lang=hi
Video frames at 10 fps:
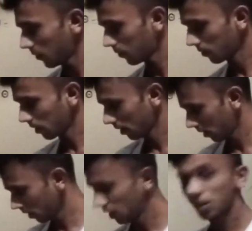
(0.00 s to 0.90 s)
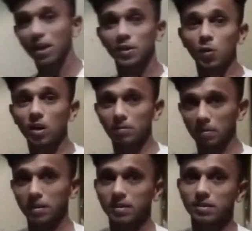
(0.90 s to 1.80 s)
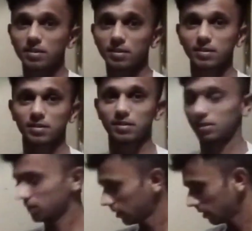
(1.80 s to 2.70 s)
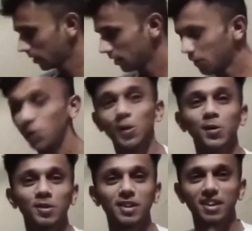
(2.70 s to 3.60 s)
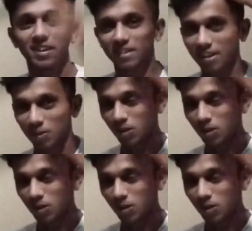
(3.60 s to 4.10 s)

है ये दो हैं मेरे पास दो ही होते हैं यार